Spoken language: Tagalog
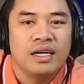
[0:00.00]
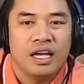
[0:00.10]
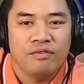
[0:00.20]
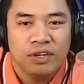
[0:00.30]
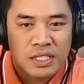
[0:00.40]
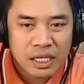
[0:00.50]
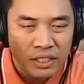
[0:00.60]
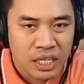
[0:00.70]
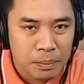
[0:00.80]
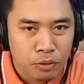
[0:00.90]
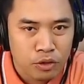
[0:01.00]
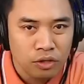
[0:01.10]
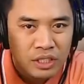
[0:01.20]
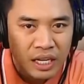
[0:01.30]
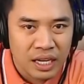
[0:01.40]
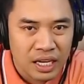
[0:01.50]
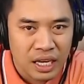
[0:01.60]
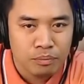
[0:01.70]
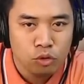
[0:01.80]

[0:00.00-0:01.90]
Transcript: Every Saturday po yon 10 a.m.